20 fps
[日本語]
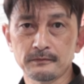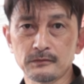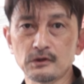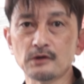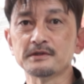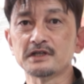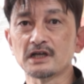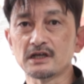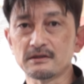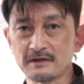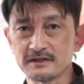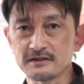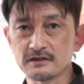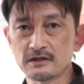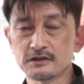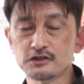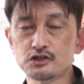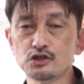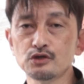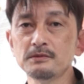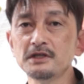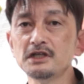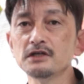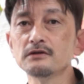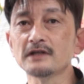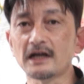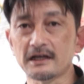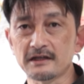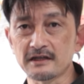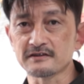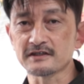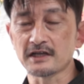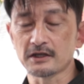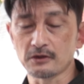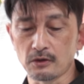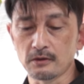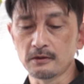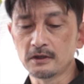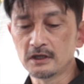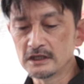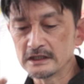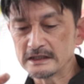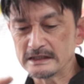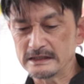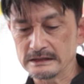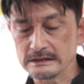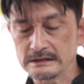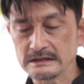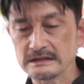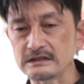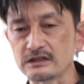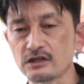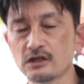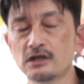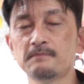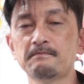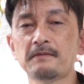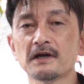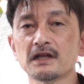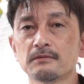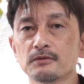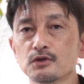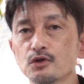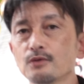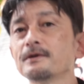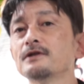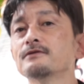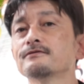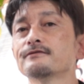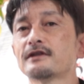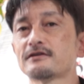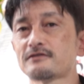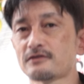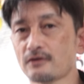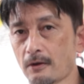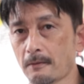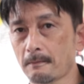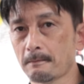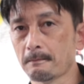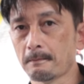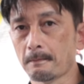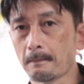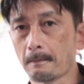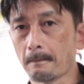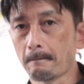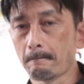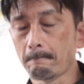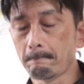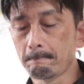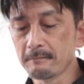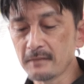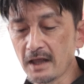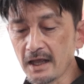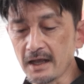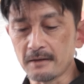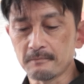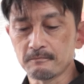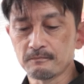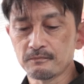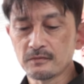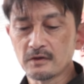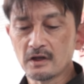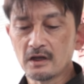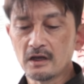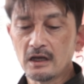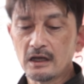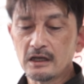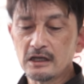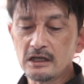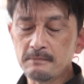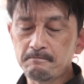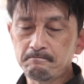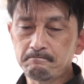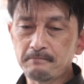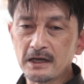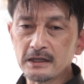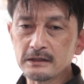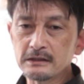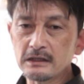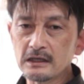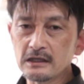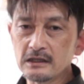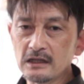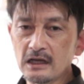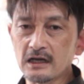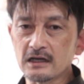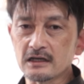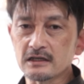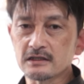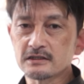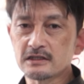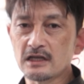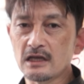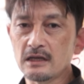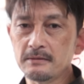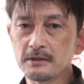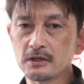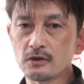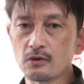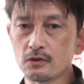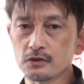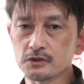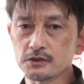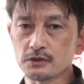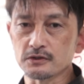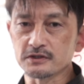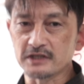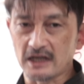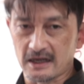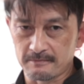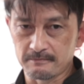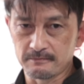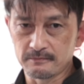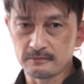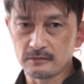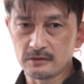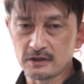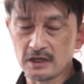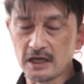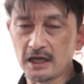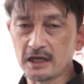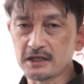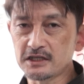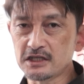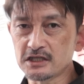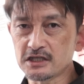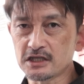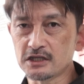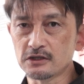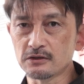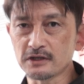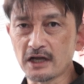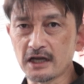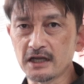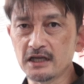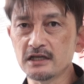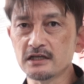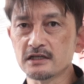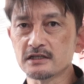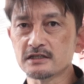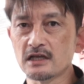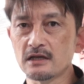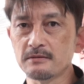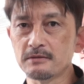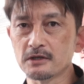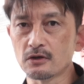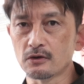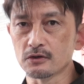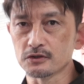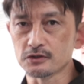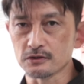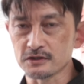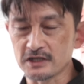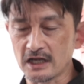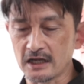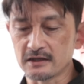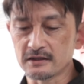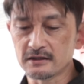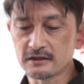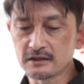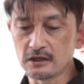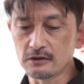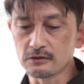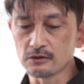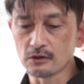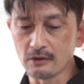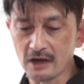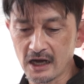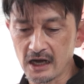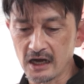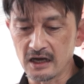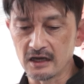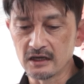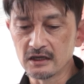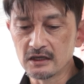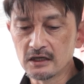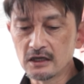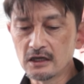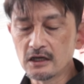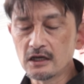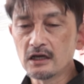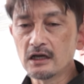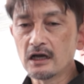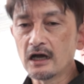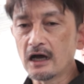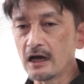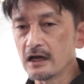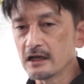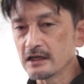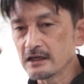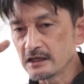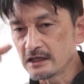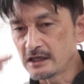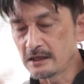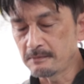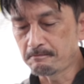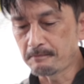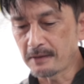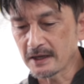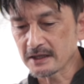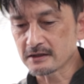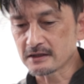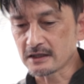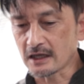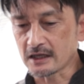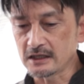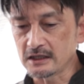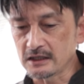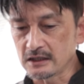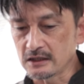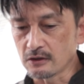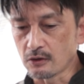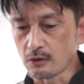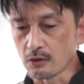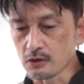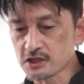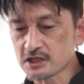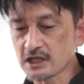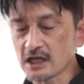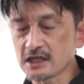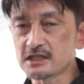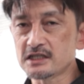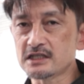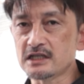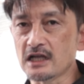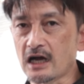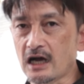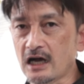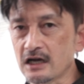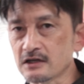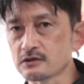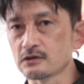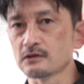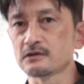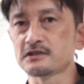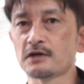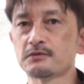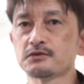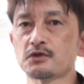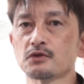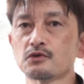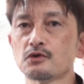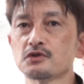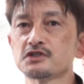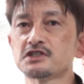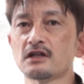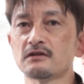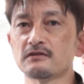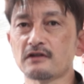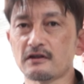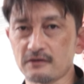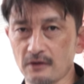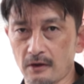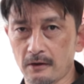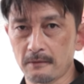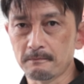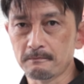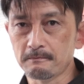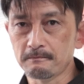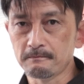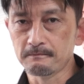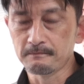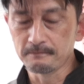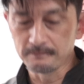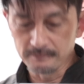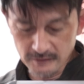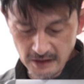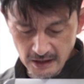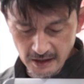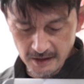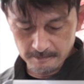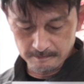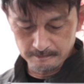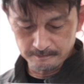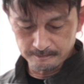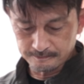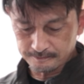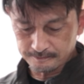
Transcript: 伸びてきます。10ミリぐらいですけど、ギューって引っ張れば伸びるんですよ。で、一般的な整備工場さん、知識のない整備工場さんっていうのは、引っ張ったり押したりしてアクセルシャフト通してるんですよ。で、